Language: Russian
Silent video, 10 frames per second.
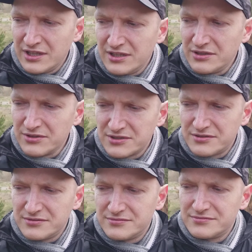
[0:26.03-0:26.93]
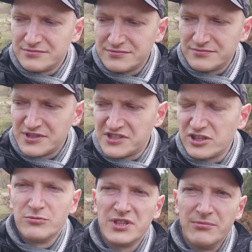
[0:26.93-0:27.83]
И вот
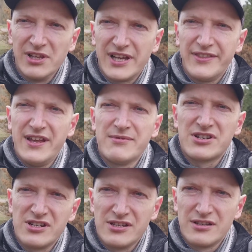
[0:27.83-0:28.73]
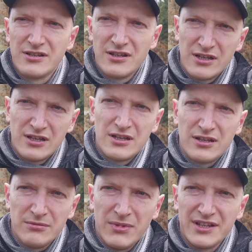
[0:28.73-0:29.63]
сначала у меня была одна машина,
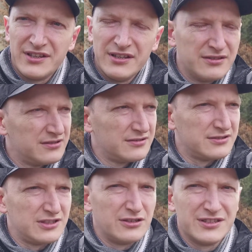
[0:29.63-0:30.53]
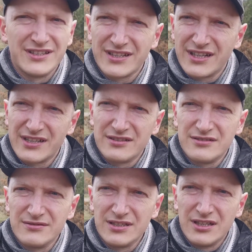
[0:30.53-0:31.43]
Mazda – зеленая такая
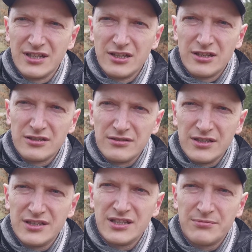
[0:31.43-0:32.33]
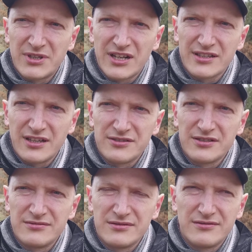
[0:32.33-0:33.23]
красивая. Но я на ней прокатался
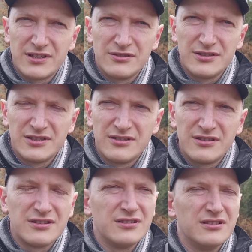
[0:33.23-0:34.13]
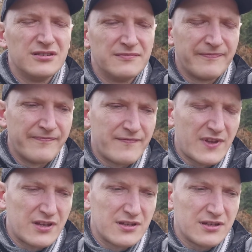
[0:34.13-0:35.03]
там два года и,
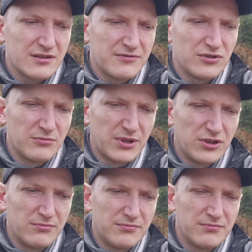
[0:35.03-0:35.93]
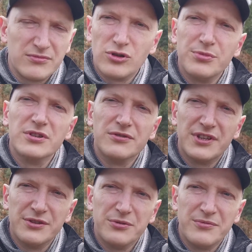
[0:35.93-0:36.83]
и все. Потом купил вот
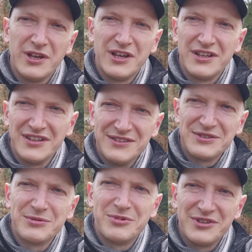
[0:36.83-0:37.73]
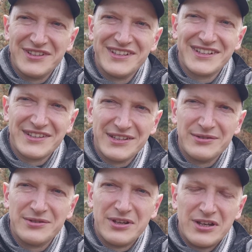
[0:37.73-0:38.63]
эту. И до сих пор на ней катаюсь.